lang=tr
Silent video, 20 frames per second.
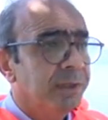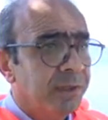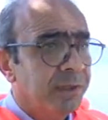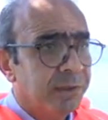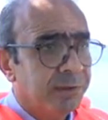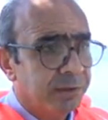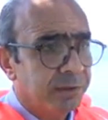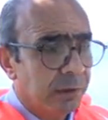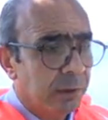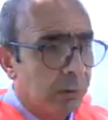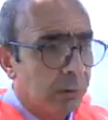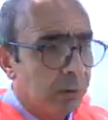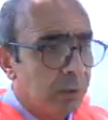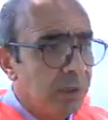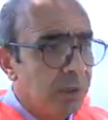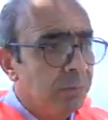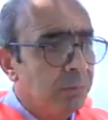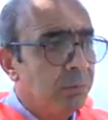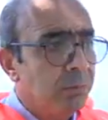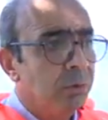yetkili
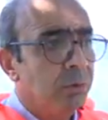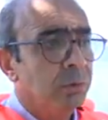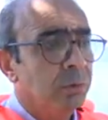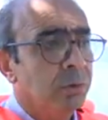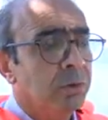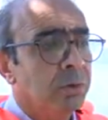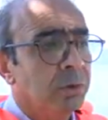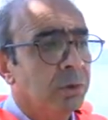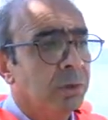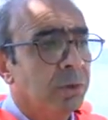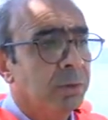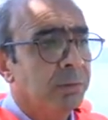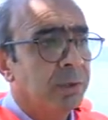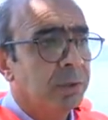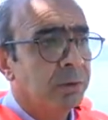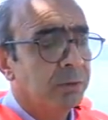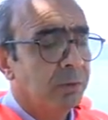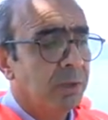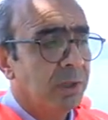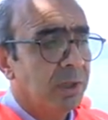olan bu e,
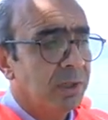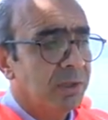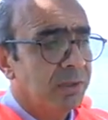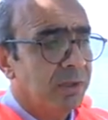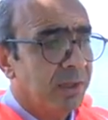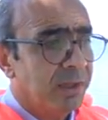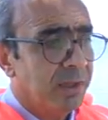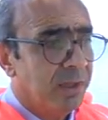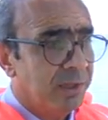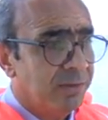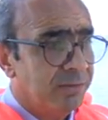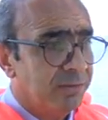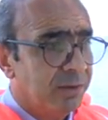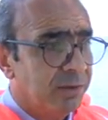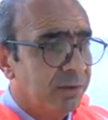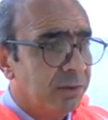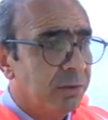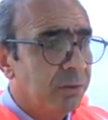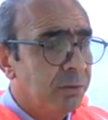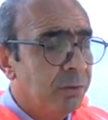laboratuvarlarda analiz
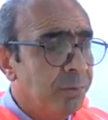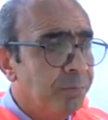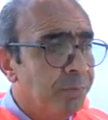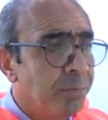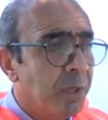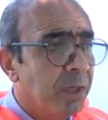ediliyor.